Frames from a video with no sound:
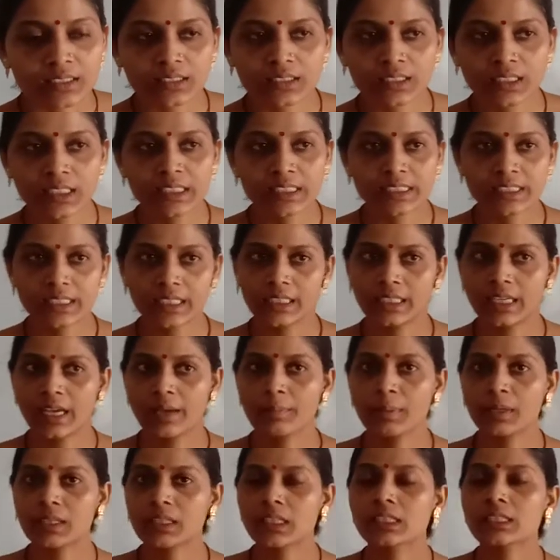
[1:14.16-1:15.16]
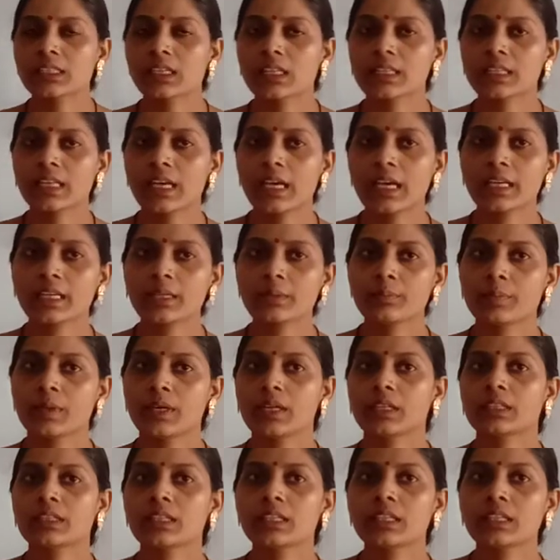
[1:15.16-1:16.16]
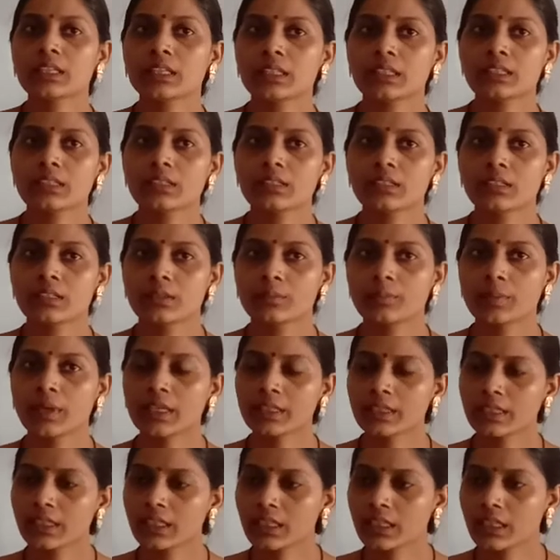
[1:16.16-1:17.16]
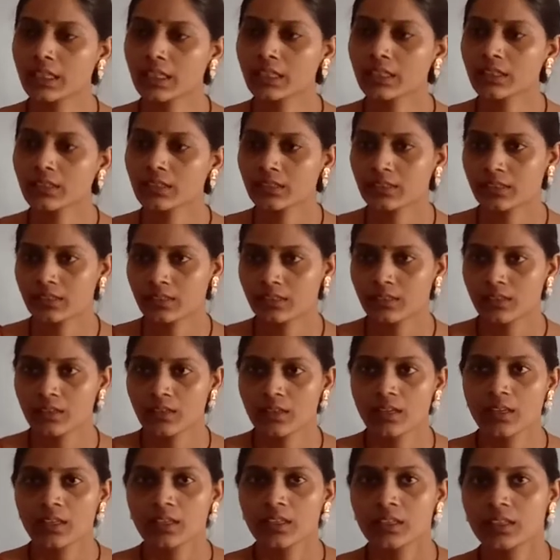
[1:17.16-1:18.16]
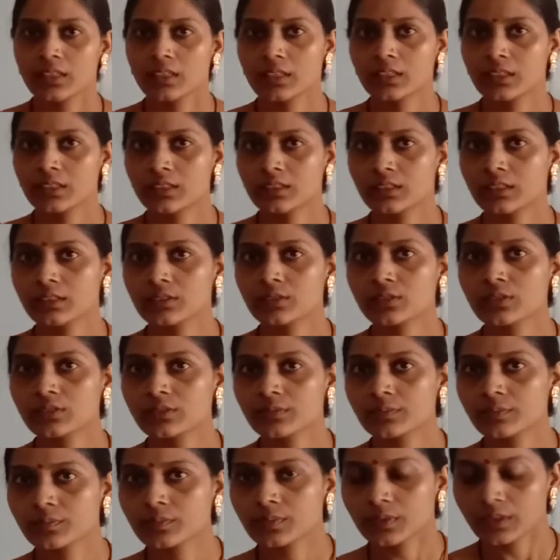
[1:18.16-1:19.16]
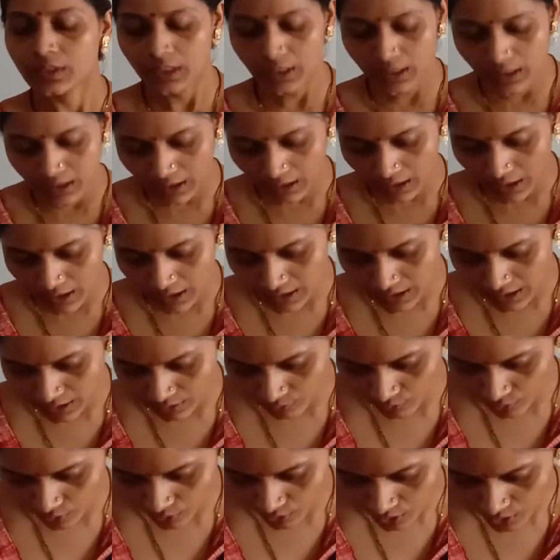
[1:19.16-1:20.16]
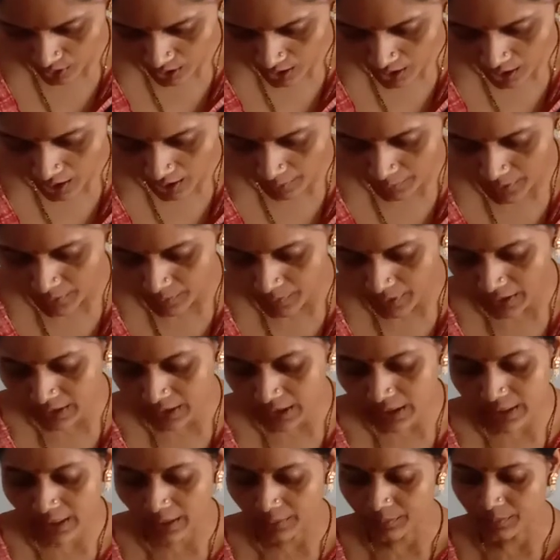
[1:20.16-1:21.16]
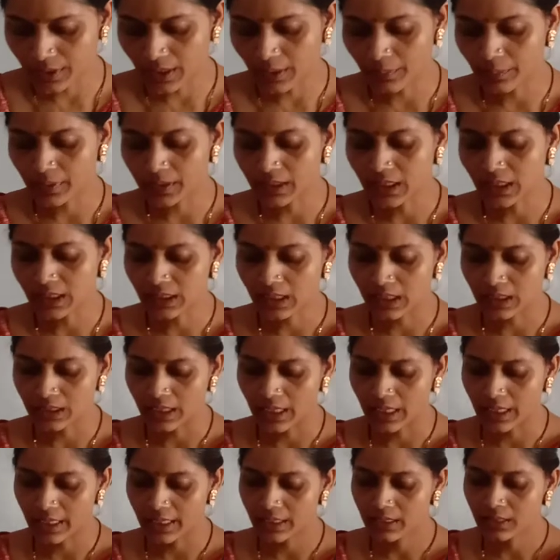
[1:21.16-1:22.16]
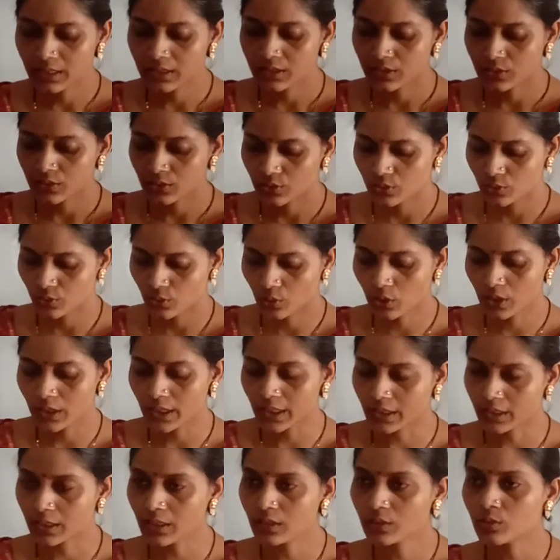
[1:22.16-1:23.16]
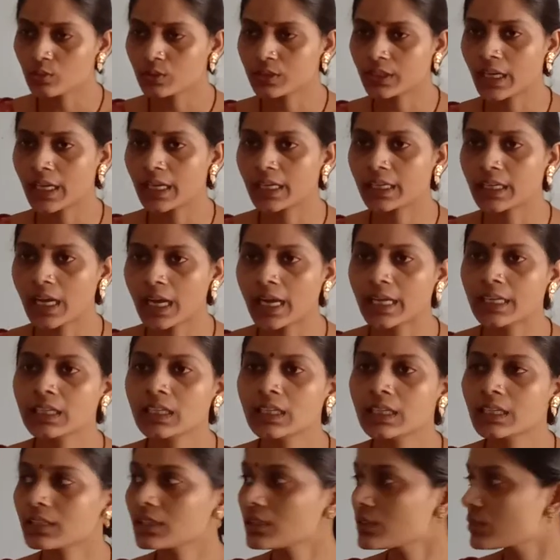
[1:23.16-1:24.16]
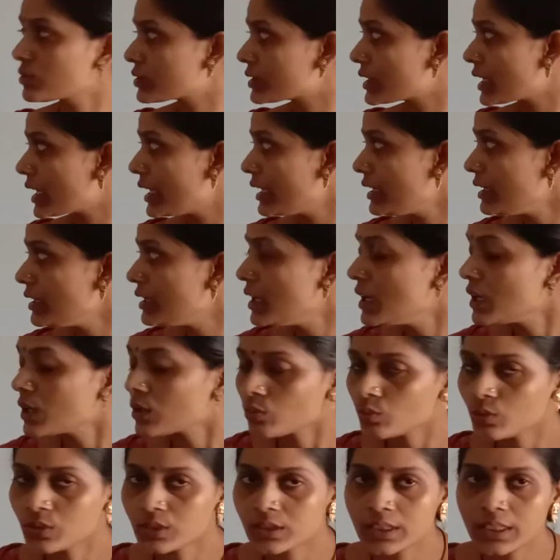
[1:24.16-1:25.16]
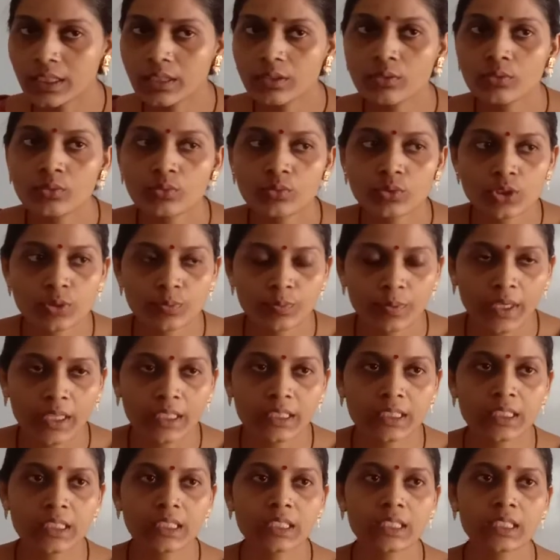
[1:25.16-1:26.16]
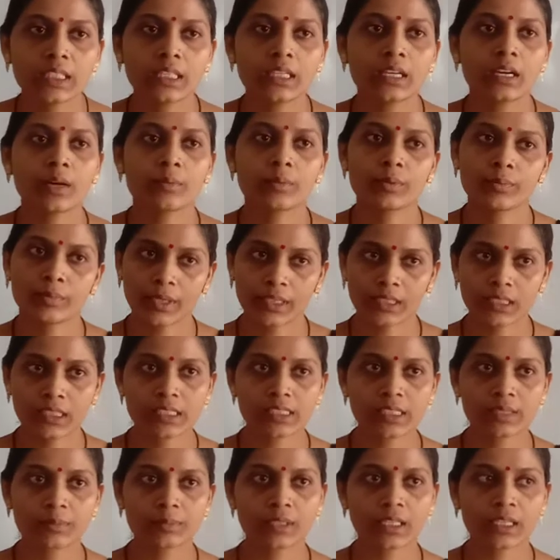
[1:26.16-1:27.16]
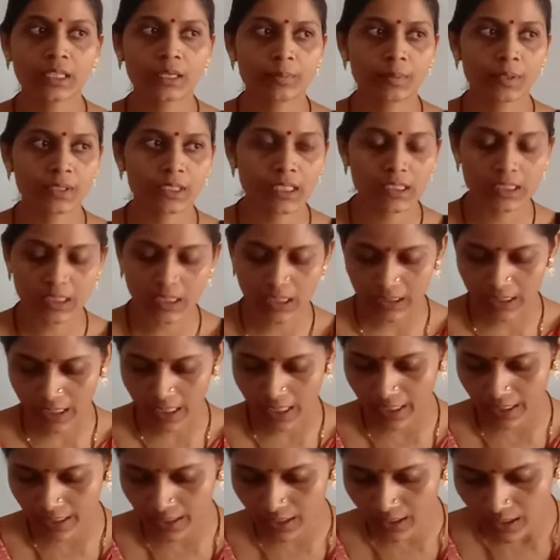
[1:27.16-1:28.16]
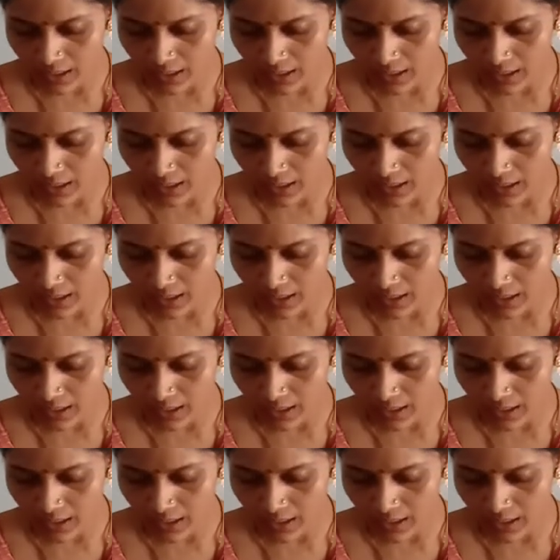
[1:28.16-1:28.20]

इससे क्या पता चलता है कि व्यक्ति व्यक्ति के आ, किस तरह से वो अभिव्यक्ति क्षमता पता चलता है जो लेखक होता है कहानी लेखक होता है उससे उस व्यक्ति के अभिव्यक्ति क्षमता का पता चलता है